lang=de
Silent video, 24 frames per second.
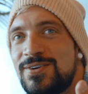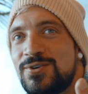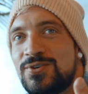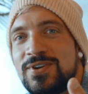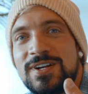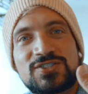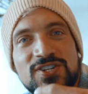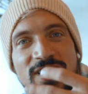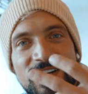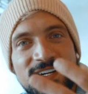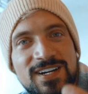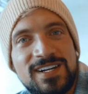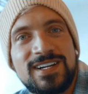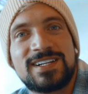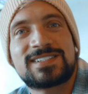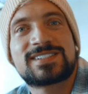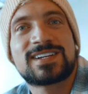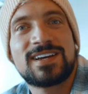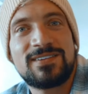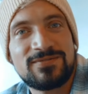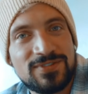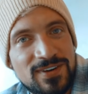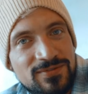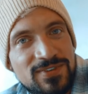Und dann schaue ich halt
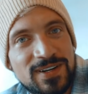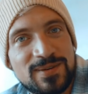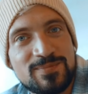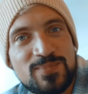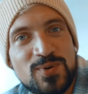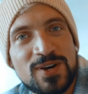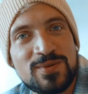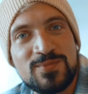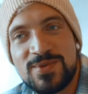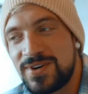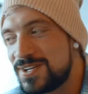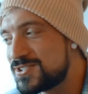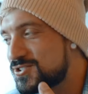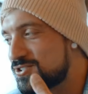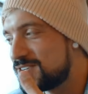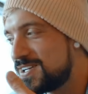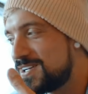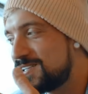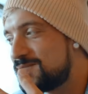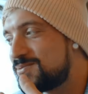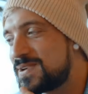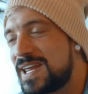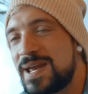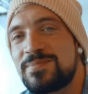jetzt keinen verfickten Porno an,
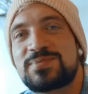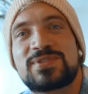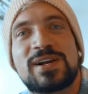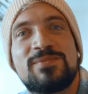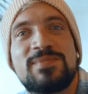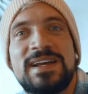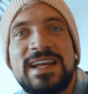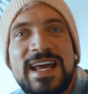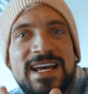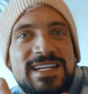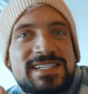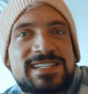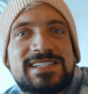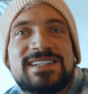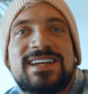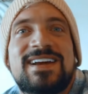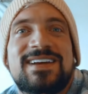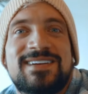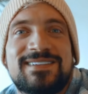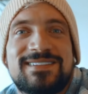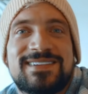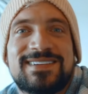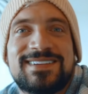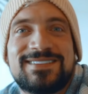sondern ich gebe halt mein Essen
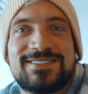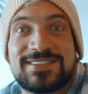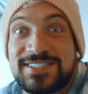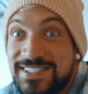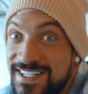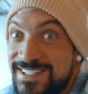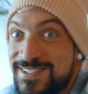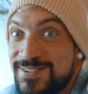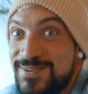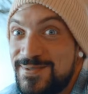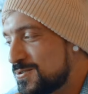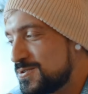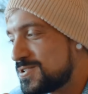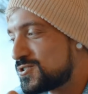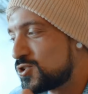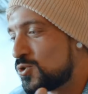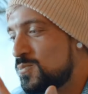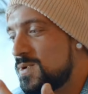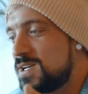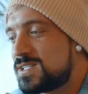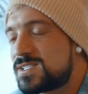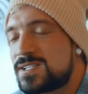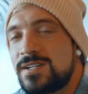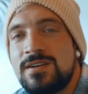ein. Verstehst du? Und
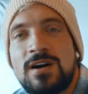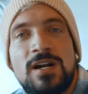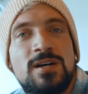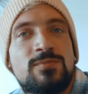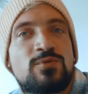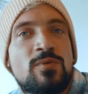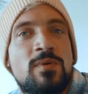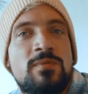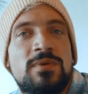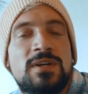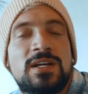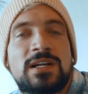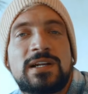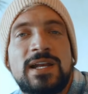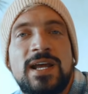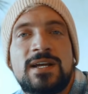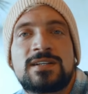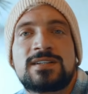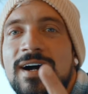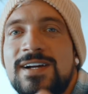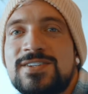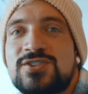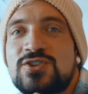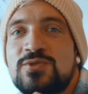somit sind alle Probleme
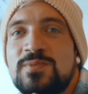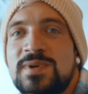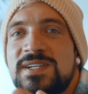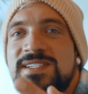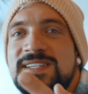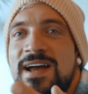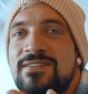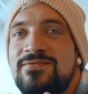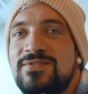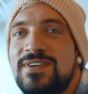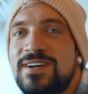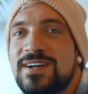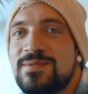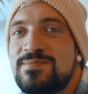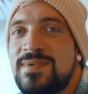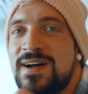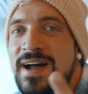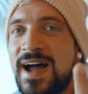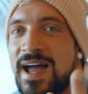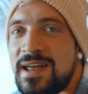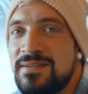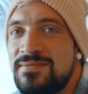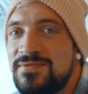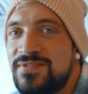geklärt. Also du bist einfach
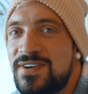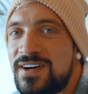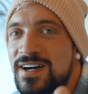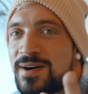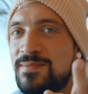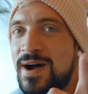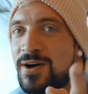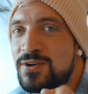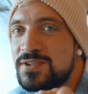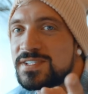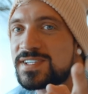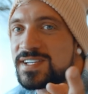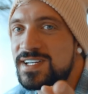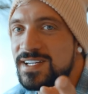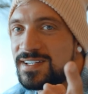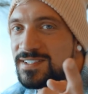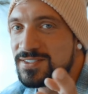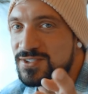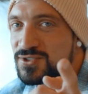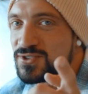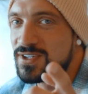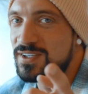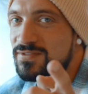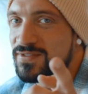immer einfach am
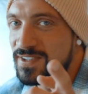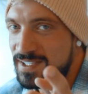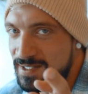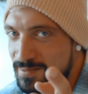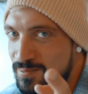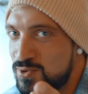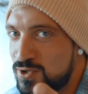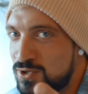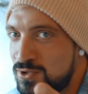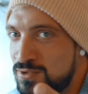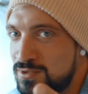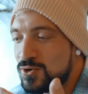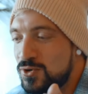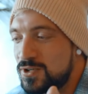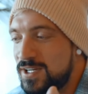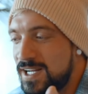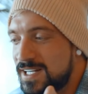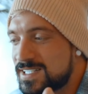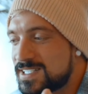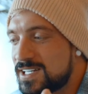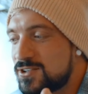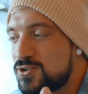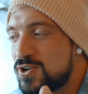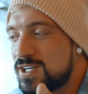Ausreden zu erfinden, Bro. Und
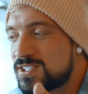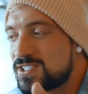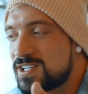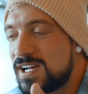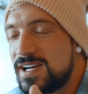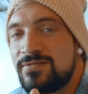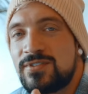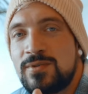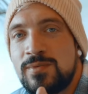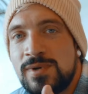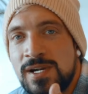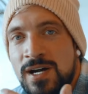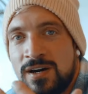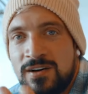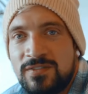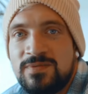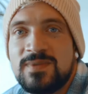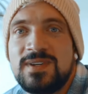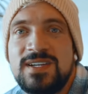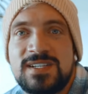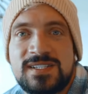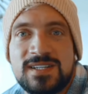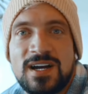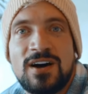jetzt halt hörst du halt einfach mal auf
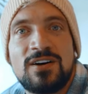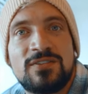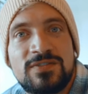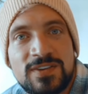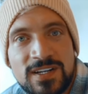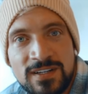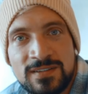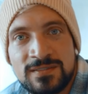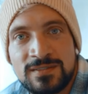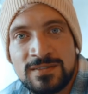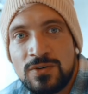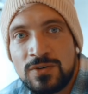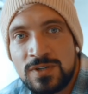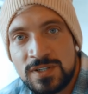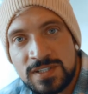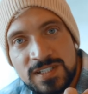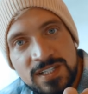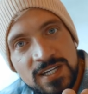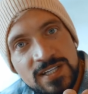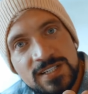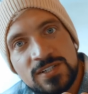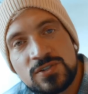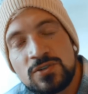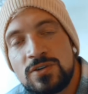mit diesen Aufreden und ziehst